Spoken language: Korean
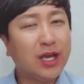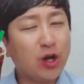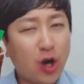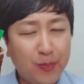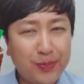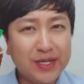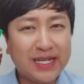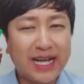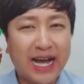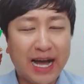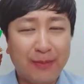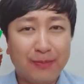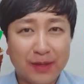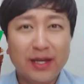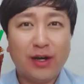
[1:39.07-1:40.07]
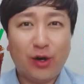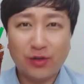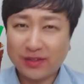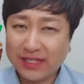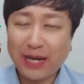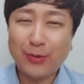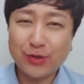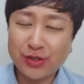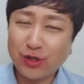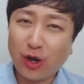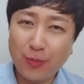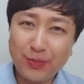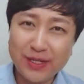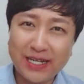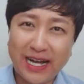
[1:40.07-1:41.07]
커피값, 어, 스타벅스
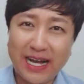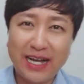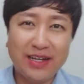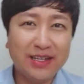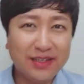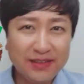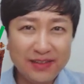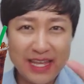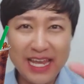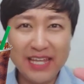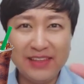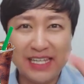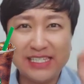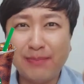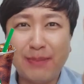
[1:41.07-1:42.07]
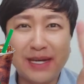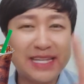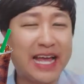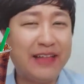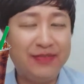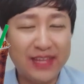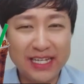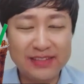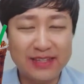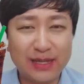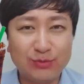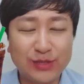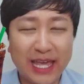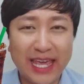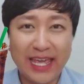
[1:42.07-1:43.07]
커피값 3, 4잔밖에 안 되기
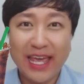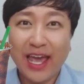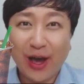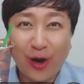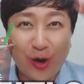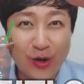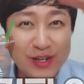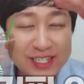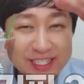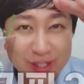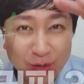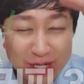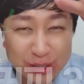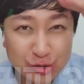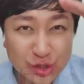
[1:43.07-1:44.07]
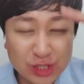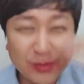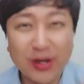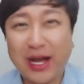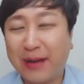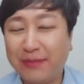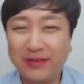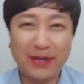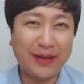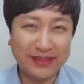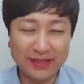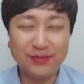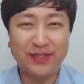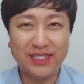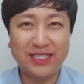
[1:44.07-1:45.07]
때문에 얼른 연락 주시면 감사
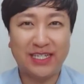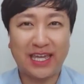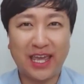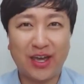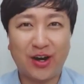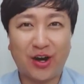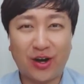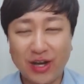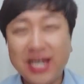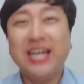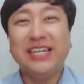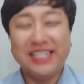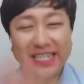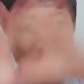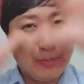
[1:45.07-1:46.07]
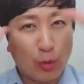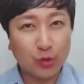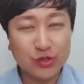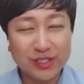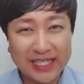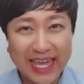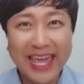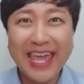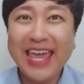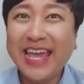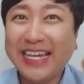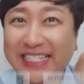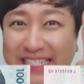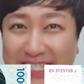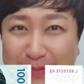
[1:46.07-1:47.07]
말씀드릴게요. 이 모든 게
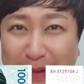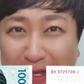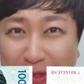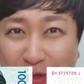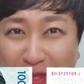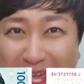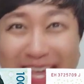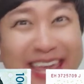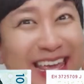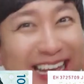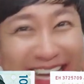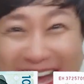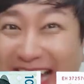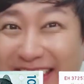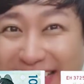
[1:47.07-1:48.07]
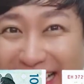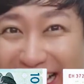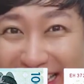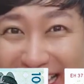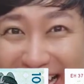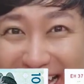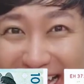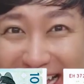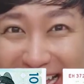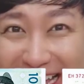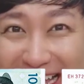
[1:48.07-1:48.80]
2만 원에 가능하다